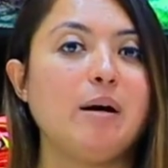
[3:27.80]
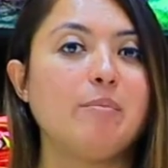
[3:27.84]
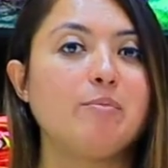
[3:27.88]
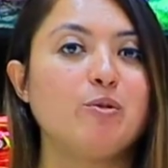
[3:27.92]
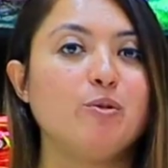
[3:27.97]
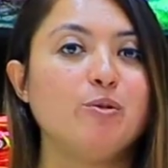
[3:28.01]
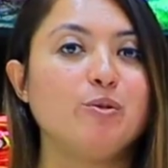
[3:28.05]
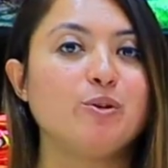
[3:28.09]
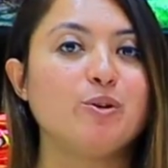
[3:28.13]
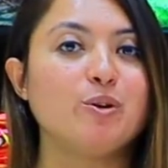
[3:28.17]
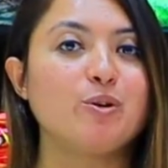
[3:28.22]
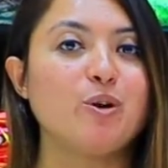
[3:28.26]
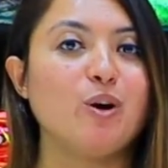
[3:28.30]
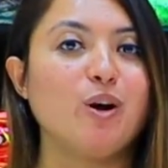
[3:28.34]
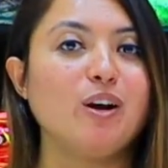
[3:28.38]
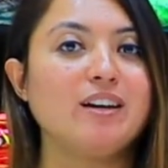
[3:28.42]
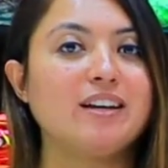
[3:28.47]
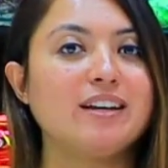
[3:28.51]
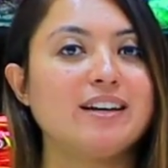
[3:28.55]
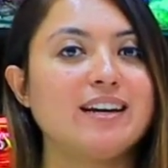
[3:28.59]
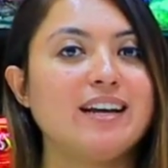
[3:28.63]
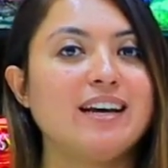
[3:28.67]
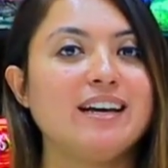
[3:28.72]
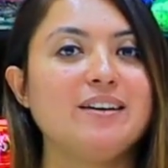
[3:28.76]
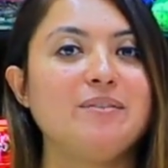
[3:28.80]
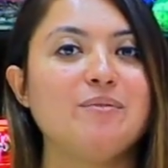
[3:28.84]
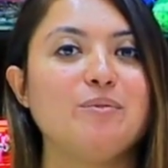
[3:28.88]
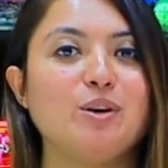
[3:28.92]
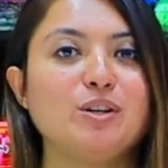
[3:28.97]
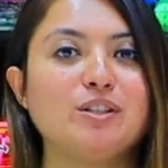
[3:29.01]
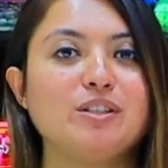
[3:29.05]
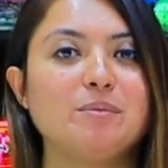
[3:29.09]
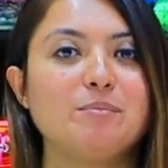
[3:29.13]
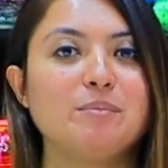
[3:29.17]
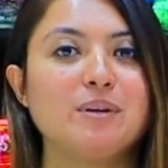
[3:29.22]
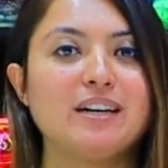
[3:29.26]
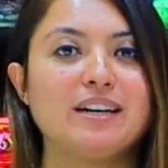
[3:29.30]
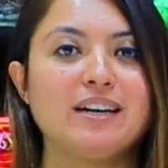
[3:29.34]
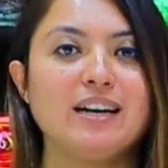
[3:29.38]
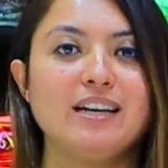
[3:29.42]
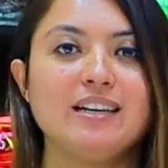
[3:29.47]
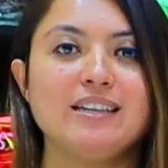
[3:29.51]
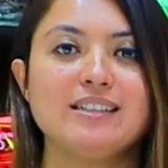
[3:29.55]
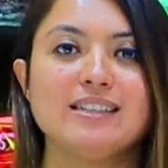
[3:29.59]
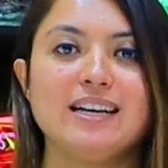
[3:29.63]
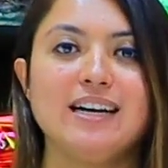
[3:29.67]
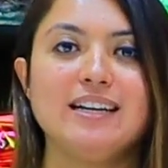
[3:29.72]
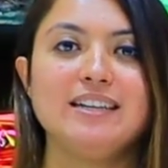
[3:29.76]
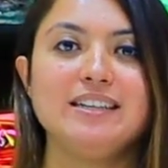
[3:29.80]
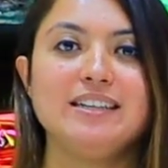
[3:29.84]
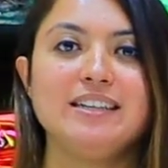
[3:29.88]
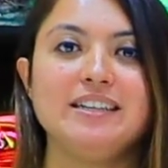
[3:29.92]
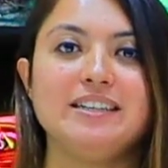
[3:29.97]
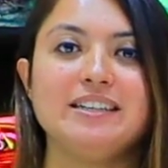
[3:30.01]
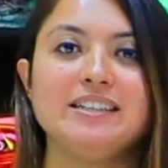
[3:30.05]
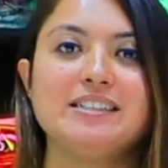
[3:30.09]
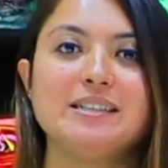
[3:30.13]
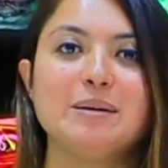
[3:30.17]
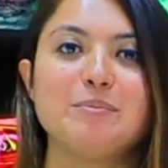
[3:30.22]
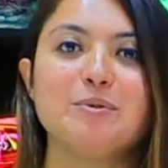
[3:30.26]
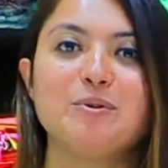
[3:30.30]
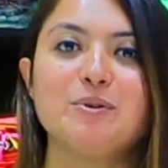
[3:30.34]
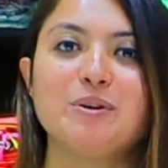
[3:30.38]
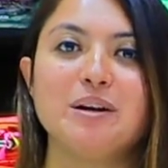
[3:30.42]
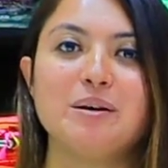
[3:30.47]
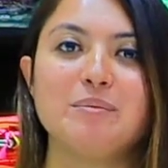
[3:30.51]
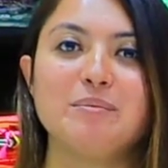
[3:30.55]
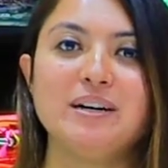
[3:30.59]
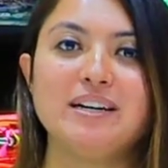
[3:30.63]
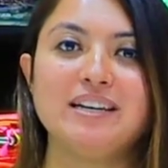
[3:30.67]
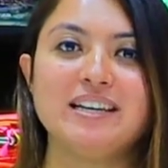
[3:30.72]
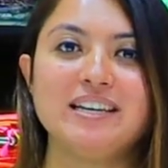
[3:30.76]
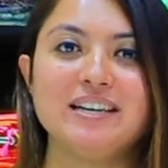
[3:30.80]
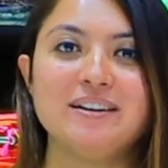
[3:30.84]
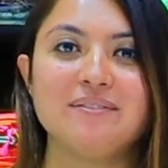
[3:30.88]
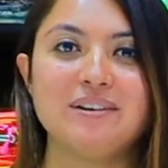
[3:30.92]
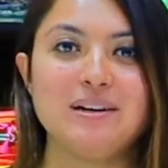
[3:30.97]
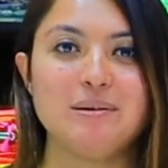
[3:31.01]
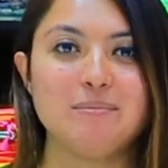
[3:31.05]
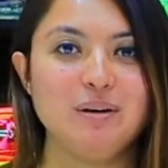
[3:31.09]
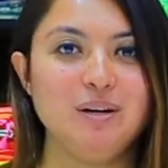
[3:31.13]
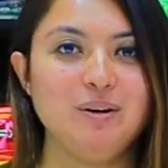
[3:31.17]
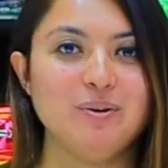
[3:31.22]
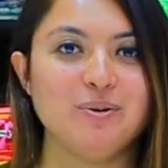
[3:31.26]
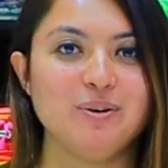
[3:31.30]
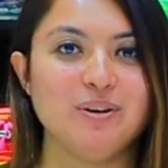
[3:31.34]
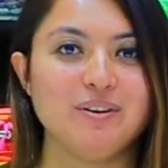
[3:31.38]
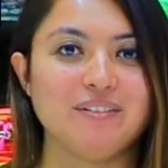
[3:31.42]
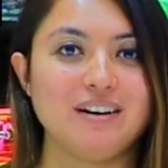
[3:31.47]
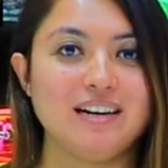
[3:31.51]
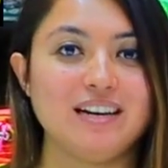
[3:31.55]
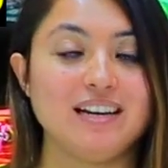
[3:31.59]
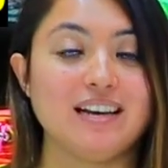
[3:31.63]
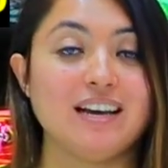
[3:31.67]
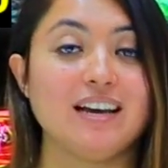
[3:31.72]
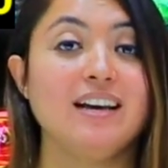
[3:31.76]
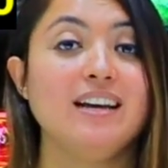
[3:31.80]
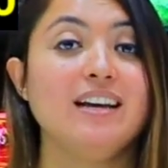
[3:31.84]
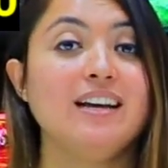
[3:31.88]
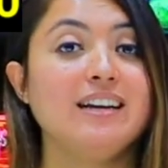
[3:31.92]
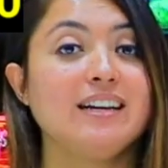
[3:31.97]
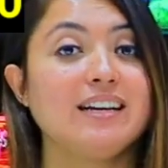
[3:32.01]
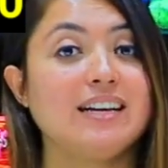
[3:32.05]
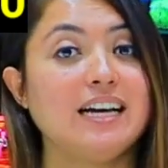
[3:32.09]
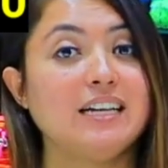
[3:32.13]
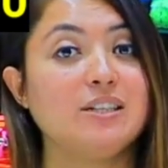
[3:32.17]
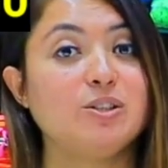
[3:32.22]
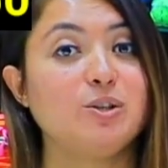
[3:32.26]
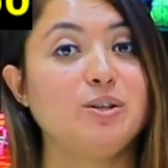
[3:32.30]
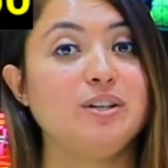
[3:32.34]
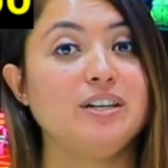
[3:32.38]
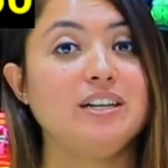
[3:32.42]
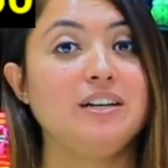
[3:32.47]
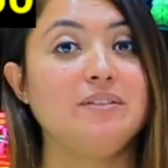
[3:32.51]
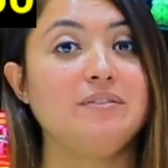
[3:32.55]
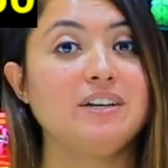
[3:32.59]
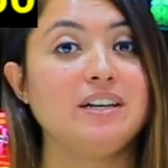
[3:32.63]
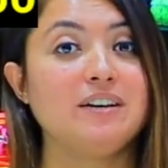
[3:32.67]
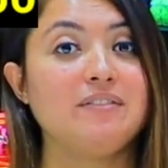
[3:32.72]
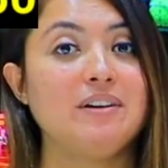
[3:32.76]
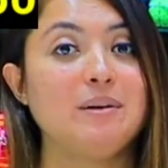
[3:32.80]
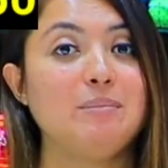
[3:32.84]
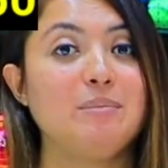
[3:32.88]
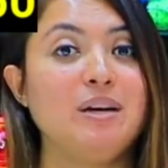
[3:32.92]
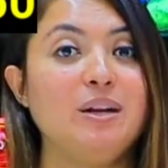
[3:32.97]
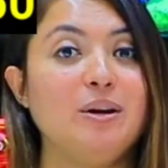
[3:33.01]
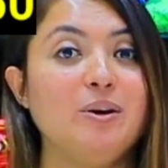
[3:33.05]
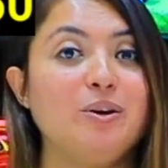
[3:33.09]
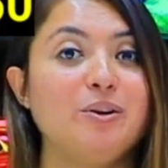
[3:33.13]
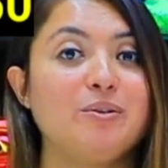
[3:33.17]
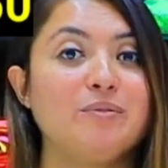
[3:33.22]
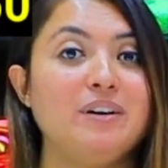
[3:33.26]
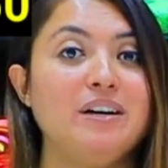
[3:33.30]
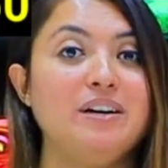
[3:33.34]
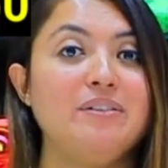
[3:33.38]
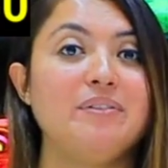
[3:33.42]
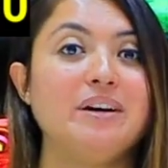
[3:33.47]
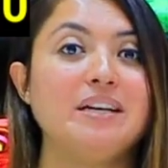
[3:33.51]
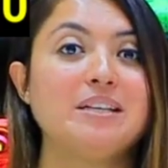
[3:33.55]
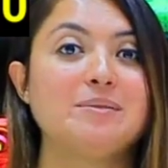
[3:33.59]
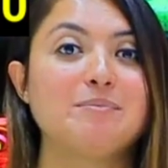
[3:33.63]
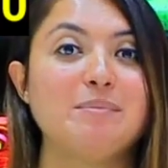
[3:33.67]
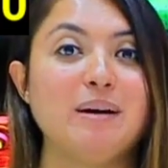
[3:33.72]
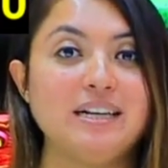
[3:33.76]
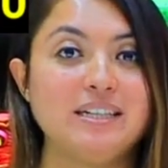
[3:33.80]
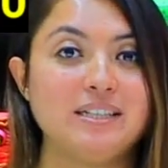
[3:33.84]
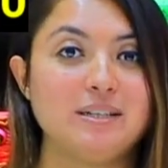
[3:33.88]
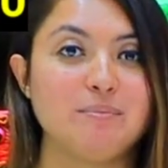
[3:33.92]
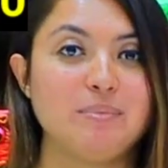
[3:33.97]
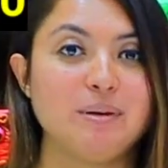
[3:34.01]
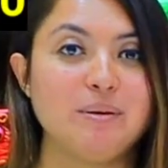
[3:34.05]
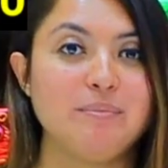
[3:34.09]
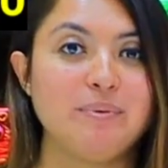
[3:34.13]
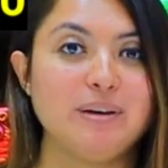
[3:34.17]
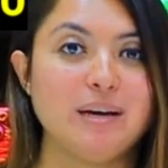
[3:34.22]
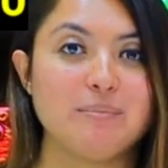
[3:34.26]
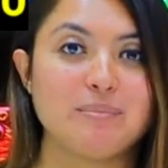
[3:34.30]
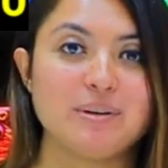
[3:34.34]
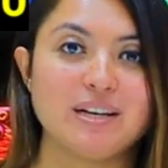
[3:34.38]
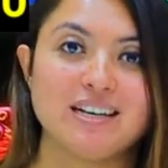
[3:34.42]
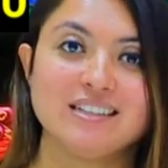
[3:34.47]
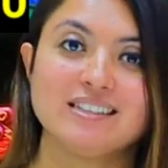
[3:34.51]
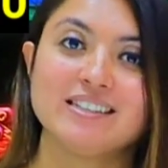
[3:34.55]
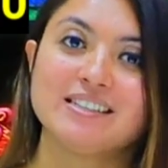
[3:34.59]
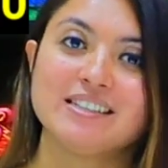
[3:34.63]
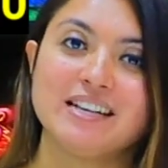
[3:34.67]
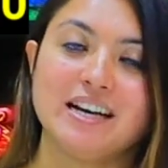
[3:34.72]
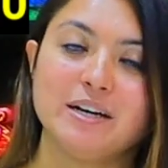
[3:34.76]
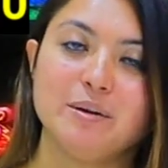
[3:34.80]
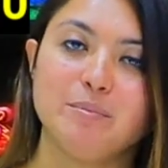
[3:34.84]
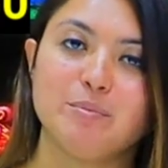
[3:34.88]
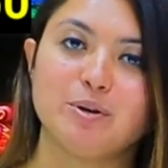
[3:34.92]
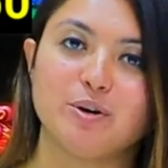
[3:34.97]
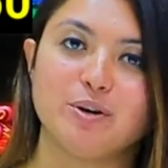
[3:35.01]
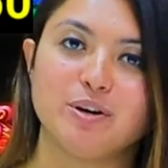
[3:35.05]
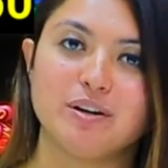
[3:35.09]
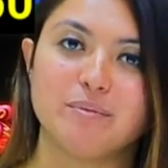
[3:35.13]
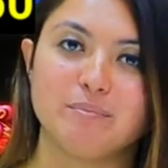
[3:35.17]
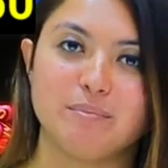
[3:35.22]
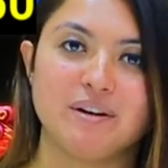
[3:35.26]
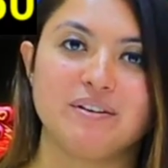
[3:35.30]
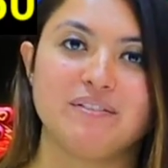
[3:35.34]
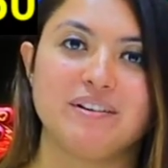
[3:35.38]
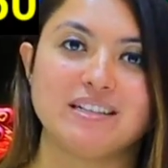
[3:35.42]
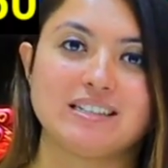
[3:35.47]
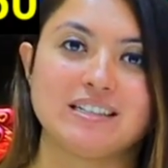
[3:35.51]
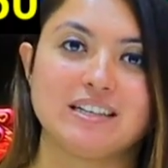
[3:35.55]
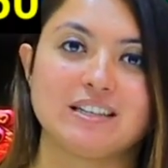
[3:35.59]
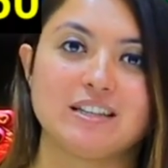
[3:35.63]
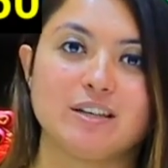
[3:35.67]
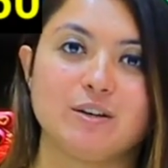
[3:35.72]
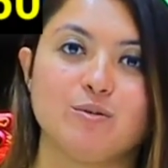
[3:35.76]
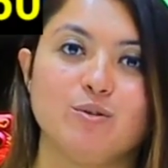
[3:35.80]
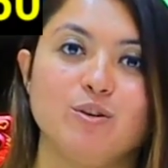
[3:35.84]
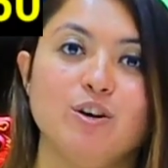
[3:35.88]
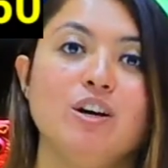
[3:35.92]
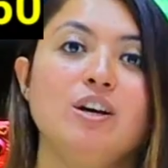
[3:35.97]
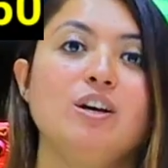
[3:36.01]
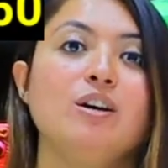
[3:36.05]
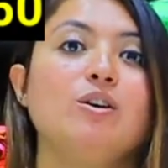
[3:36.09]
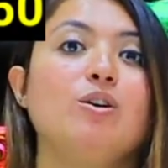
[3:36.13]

आपको उनको कॉल करना है व्हाट्सअप करना है सारी डिटेल्स आपको घर बैठे ही अवेलेबल होने वाली है कैश ऑन डिलीवरी अवेलेबल है और वर्ल्ड वाइज बाई शिपिंग भी आप यहाँ से सारे प्रोडक्ट मंगवा सकते हो